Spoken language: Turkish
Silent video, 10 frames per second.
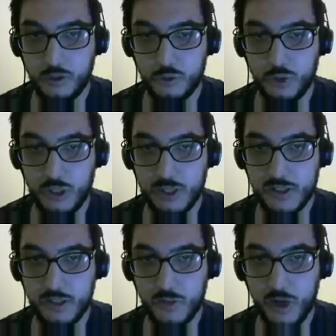Şu an
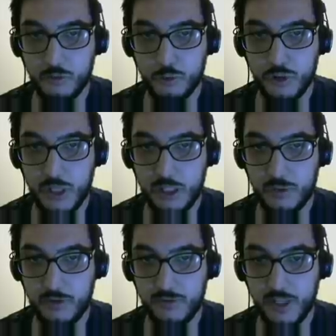aslında mavi
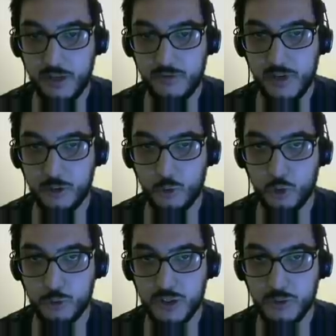güçlendirmen falan var.
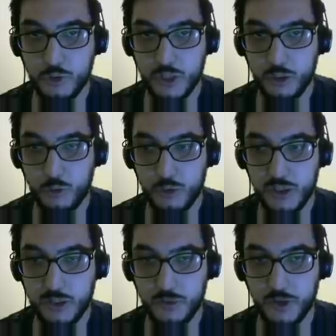Ghost pasif üzerine
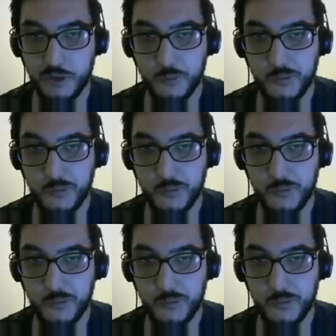koşsak mı ki?